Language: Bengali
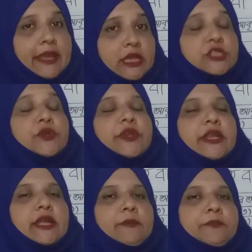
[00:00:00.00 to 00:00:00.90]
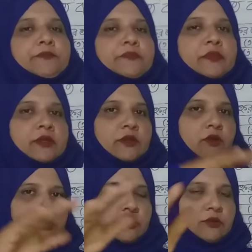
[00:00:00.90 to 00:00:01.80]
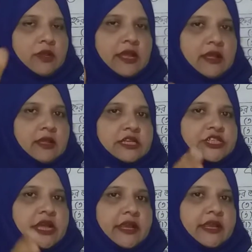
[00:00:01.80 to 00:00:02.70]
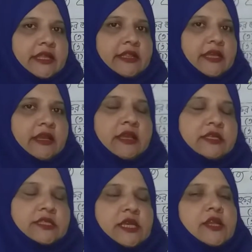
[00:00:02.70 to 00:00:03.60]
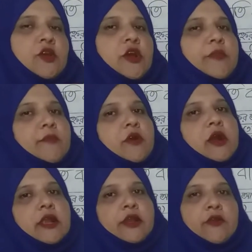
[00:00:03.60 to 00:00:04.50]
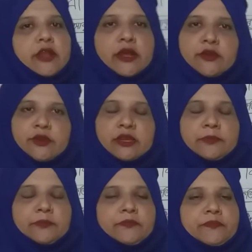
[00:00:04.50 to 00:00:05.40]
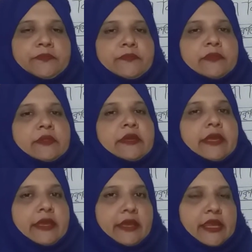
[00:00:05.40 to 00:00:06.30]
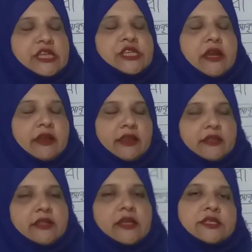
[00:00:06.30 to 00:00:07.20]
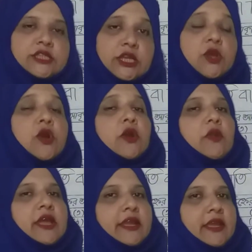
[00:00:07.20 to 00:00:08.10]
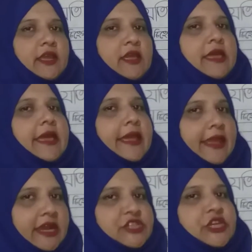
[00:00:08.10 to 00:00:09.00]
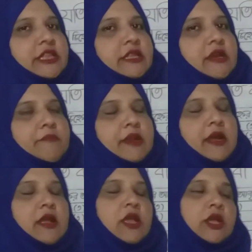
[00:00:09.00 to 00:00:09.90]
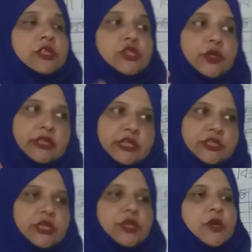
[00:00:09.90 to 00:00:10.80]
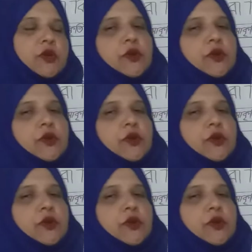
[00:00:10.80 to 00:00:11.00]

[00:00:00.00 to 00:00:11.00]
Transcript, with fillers: এই জন্যে কতগুলা সাংকেতিক চিহ্ন ব্যবহার করা হয় এই সাংকেতিক চিহ্নগুলাকে একসাথে আমরা যতি চিহ্ন